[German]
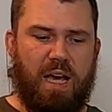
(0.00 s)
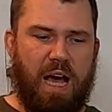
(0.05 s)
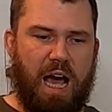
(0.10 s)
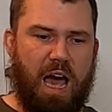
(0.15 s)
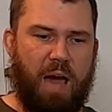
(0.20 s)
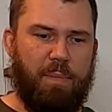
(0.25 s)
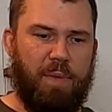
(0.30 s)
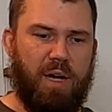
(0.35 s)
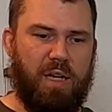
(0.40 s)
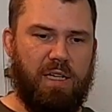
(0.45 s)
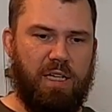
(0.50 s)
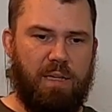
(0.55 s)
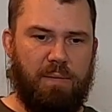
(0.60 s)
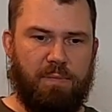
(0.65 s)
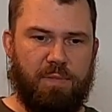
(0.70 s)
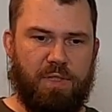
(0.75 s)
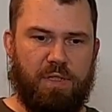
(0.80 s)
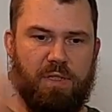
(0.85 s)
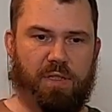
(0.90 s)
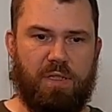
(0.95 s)
einmal
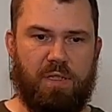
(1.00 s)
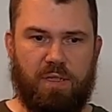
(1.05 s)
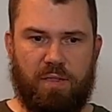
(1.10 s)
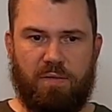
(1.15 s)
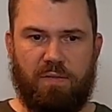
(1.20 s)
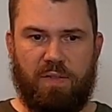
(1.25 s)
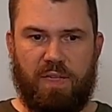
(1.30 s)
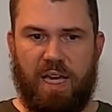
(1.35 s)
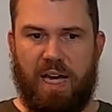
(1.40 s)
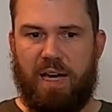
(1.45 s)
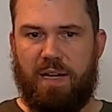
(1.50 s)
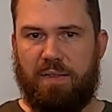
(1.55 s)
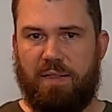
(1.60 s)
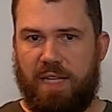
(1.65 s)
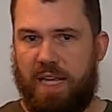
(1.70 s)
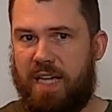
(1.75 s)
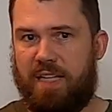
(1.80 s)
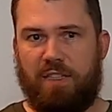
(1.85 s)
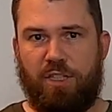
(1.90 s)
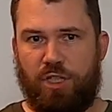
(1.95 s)
eben äh, ja,
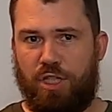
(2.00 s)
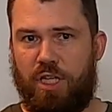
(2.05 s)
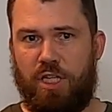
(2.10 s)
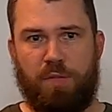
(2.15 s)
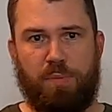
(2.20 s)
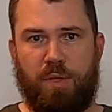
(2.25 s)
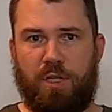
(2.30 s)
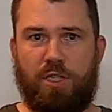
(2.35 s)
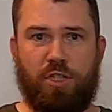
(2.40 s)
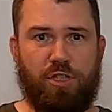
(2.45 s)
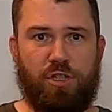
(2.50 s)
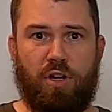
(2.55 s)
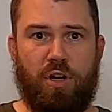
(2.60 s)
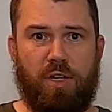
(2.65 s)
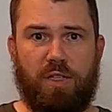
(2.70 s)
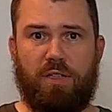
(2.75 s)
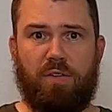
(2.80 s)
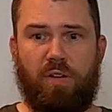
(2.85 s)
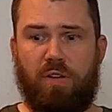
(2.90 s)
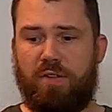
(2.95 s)
eine erste Schicht, sprich ein
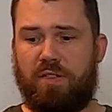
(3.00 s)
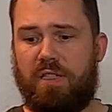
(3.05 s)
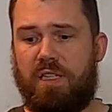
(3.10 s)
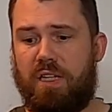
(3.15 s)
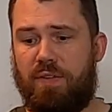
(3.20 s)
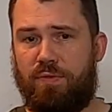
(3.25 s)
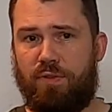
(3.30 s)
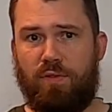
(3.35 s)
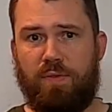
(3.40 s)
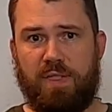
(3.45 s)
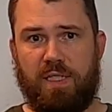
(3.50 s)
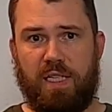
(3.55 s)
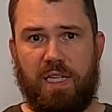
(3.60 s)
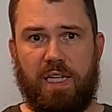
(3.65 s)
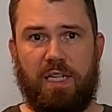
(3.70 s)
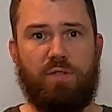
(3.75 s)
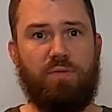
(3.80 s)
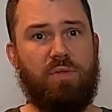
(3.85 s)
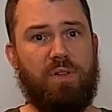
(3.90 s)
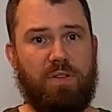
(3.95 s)
Shirt, Longsleeve oder was in
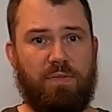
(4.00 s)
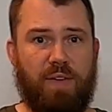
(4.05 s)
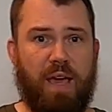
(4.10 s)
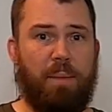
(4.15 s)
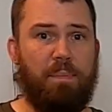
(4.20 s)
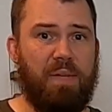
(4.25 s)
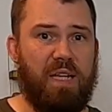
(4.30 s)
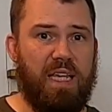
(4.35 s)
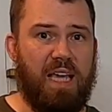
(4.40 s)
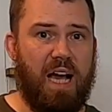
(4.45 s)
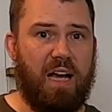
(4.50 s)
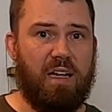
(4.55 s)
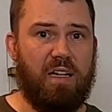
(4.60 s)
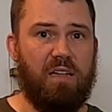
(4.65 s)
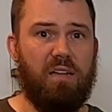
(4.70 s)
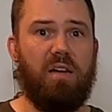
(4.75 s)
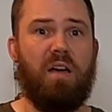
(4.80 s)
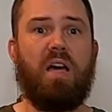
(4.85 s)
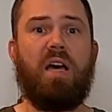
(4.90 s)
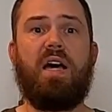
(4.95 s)
der Richtung, eine wärmende
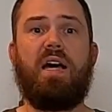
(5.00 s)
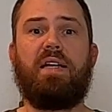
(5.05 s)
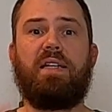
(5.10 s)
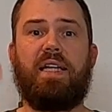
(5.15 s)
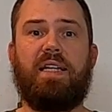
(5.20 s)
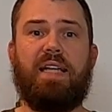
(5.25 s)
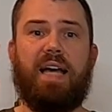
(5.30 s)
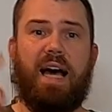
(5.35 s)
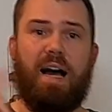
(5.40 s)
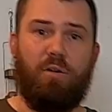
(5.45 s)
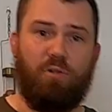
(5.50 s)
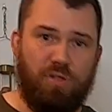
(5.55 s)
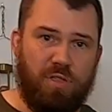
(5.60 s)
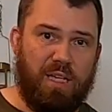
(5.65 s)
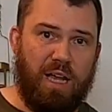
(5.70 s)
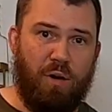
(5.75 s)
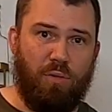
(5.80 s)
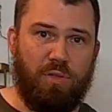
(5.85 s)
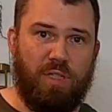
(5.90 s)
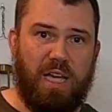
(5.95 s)
Jacke, dann eine
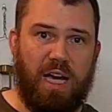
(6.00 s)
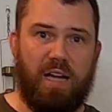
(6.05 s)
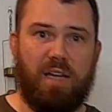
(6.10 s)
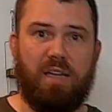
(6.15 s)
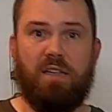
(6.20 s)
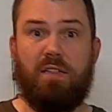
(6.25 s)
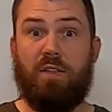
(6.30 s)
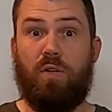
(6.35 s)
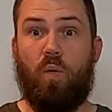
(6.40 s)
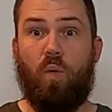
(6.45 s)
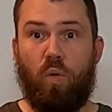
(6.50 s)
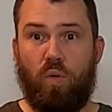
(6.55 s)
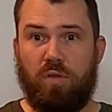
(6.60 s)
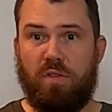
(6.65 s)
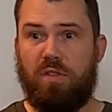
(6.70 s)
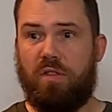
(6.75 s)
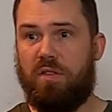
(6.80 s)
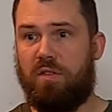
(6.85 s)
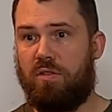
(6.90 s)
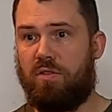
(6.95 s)
Außenhautjacke, eine
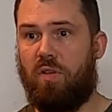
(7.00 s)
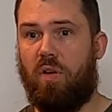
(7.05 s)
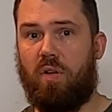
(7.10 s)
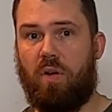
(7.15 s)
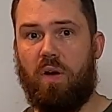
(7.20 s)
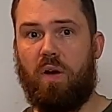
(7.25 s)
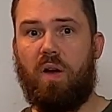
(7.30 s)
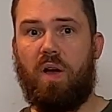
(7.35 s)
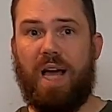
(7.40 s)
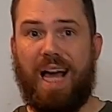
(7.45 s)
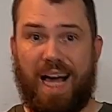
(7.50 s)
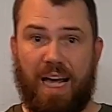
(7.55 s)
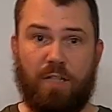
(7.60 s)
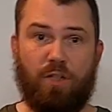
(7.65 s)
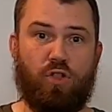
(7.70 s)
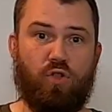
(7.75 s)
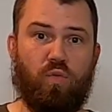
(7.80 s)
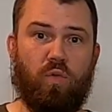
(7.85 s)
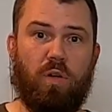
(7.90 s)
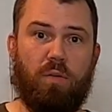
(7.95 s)
Hose, Socken,
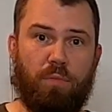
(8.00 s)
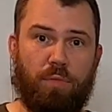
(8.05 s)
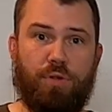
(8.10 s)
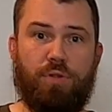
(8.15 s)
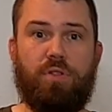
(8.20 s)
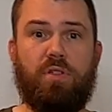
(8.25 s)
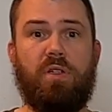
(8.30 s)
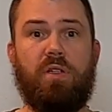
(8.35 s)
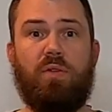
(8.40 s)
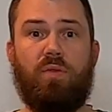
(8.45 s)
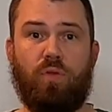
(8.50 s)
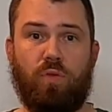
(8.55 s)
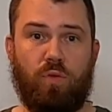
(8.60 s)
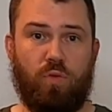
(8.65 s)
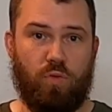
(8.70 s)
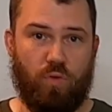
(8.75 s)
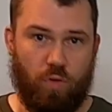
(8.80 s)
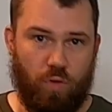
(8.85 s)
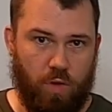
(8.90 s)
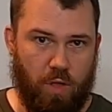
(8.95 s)
Handschuhe, Mütze
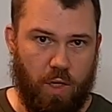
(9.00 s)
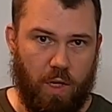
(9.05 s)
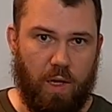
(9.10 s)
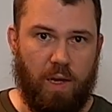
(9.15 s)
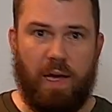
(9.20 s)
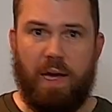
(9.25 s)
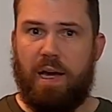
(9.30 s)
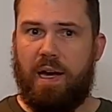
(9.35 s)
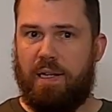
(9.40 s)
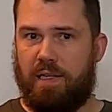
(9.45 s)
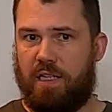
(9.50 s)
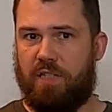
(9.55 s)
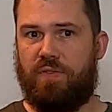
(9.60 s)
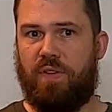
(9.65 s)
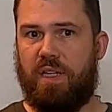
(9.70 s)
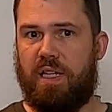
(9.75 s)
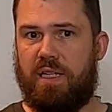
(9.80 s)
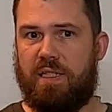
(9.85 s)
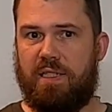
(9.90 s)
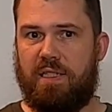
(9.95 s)
und Gürtel. Das
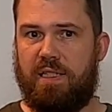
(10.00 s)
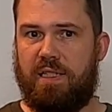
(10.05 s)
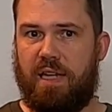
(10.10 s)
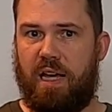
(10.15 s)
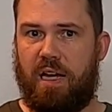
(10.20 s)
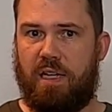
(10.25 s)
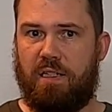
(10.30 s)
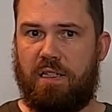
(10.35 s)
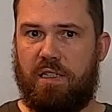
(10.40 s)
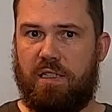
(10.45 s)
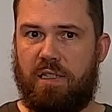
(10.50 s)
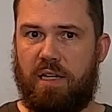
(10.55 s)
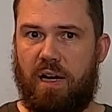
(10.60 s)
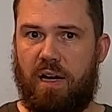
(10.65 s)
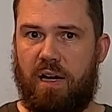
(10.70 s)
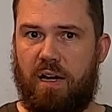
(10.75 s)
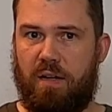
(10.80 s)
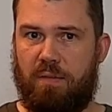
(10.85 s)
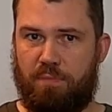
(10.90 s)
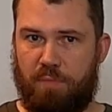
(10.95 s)
waren jetzt die Sachen, die ich
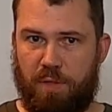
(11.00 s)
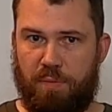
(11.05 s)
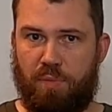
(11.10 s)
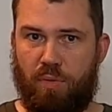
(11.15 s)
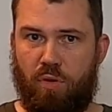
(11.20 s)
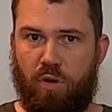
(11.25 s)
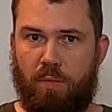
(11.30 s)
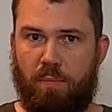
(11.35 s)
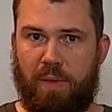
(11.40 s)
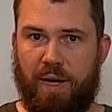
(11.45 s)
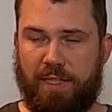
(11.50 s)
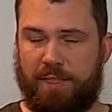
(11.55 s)
da mitbekommen